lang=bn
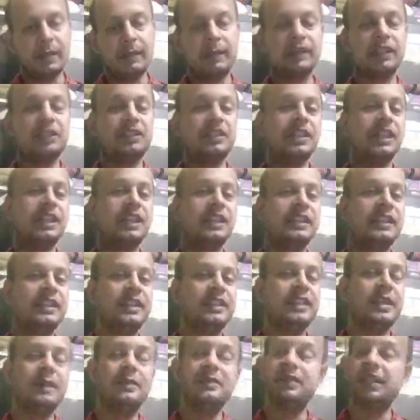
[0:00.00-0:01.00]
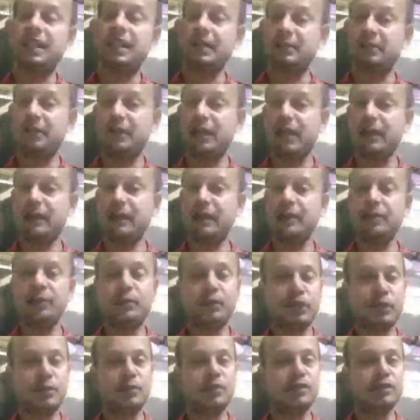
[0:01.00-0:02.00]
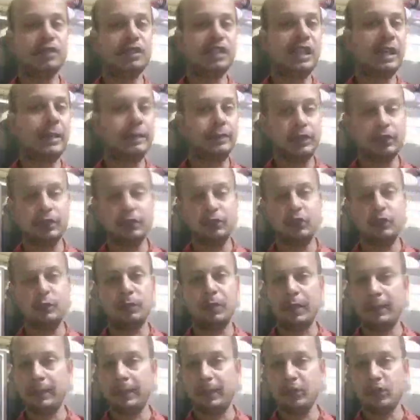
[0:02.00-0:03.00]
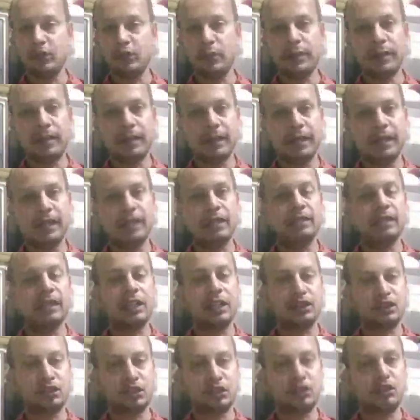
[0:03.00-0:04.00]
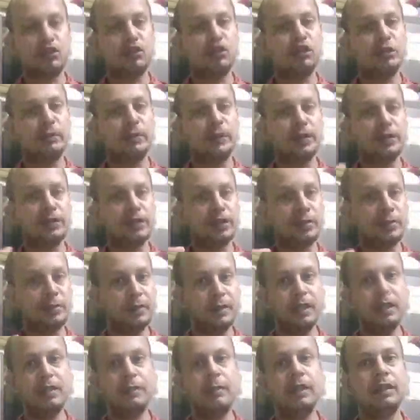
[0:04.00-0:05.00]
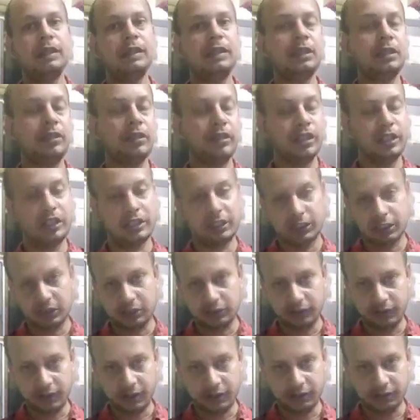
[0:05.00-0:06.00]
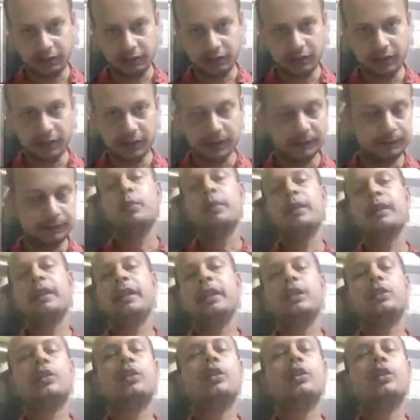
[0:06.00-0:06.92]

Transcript: আমাদের চ্যানেলটিকে সাবস্ক্রাইব করে রাখবেন পরবর্তী আপডেটগুলো পাবেন সবার আগে তার জন্য নোটিফিকেশন বেল বাটনটা অলে ক্লিক করে রাখুন নমিনি